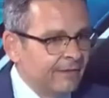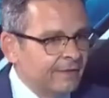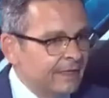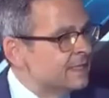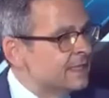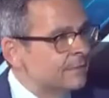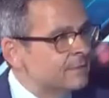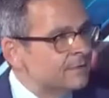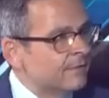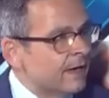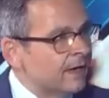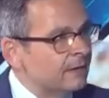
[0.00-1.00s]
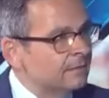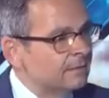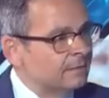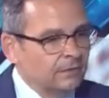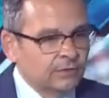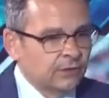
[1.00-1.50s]
die AfD selbst
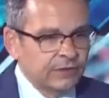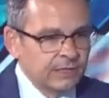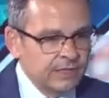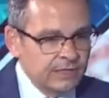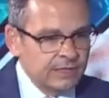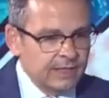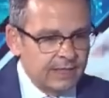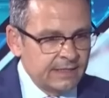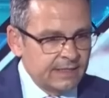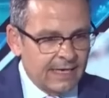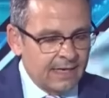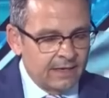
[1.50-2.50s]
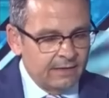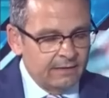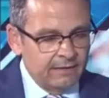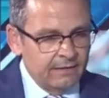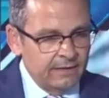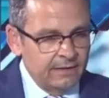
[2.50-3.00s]
fragen. Also das ist eine
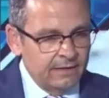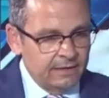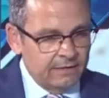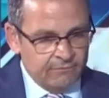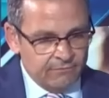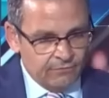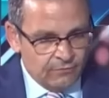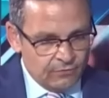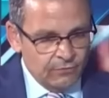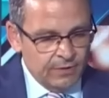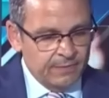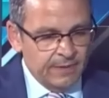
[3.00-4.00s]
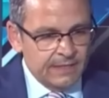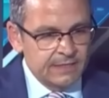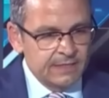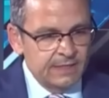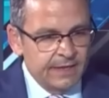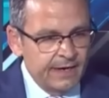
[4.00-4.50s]
Sache, die
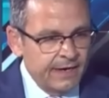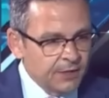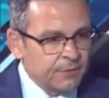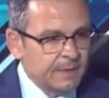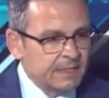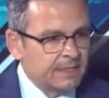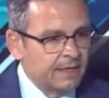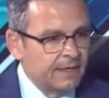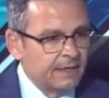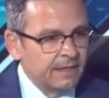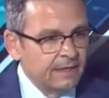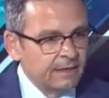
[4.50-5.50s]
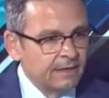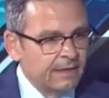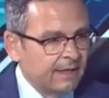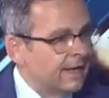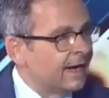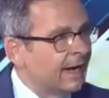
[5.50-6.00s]
durchwegs ihren
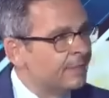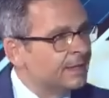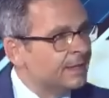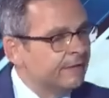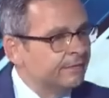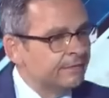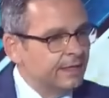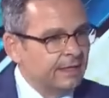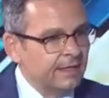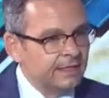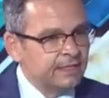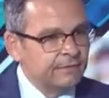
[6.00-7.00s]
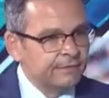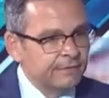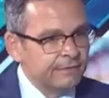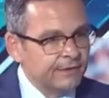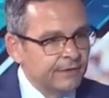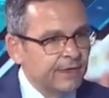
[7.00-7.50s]
Nennspitzenkandidaten Herrn Krabe betrifft, der die
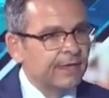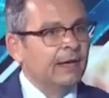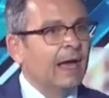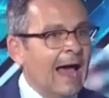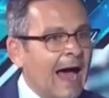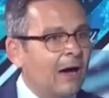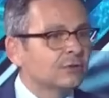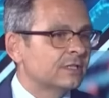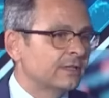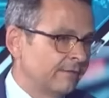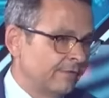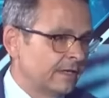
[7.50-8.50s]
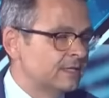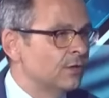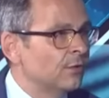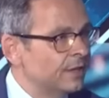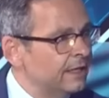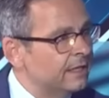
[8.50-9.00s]
letzten fünf Jahre aus der
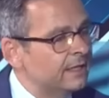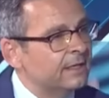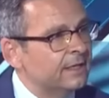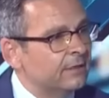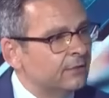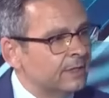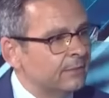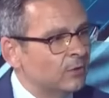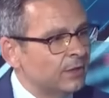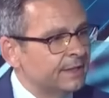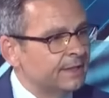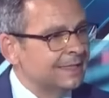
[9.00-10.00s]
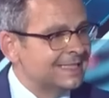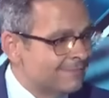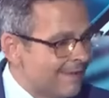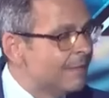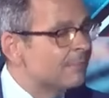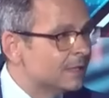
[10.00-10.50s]
Fraktion Identität und Demokratie
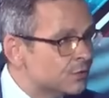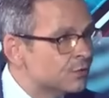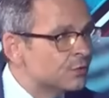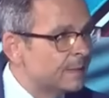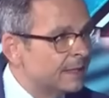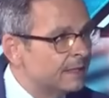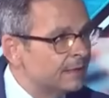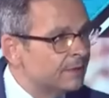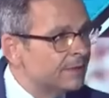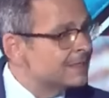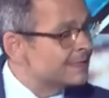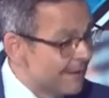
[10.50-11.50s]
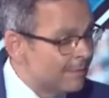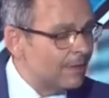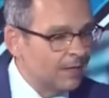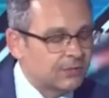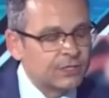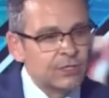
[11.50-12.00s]
zweimal suspendiert worden ist,
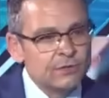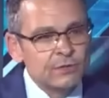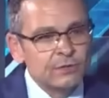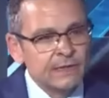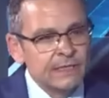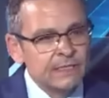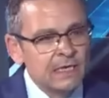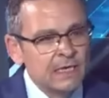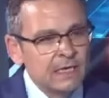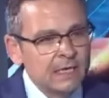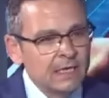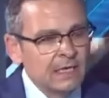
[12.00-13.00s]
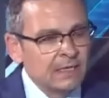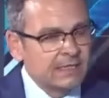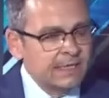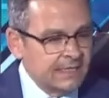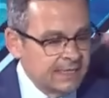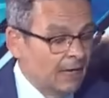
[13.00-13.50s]
zweimal ausgeschlossen worden ist,
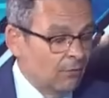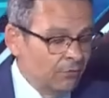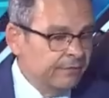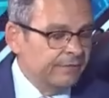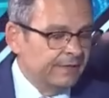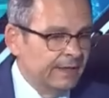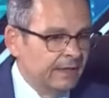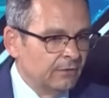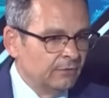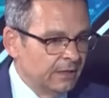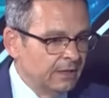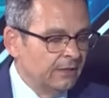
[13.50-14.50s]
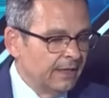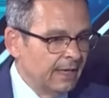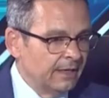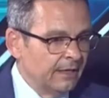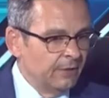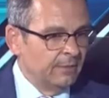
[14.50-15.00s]
sich sehr unfair und
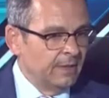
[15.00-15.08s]
illoyal